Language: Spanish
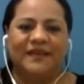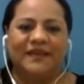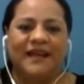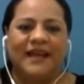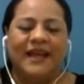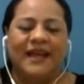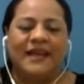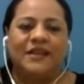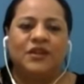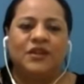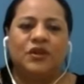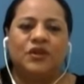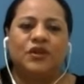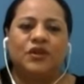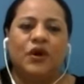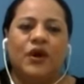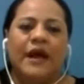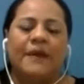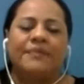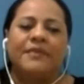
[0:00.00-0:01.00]

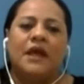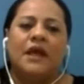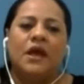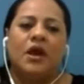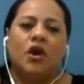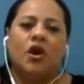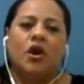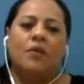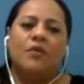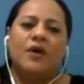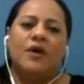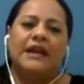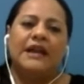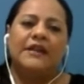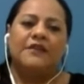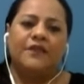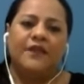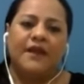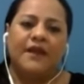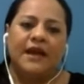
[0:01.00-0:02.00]
Doctora, ¿cómo
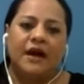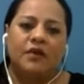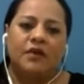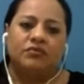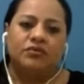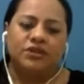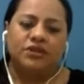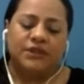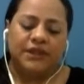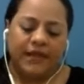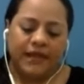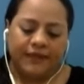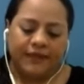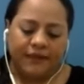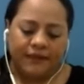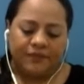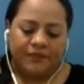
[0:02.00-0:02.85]
califica usted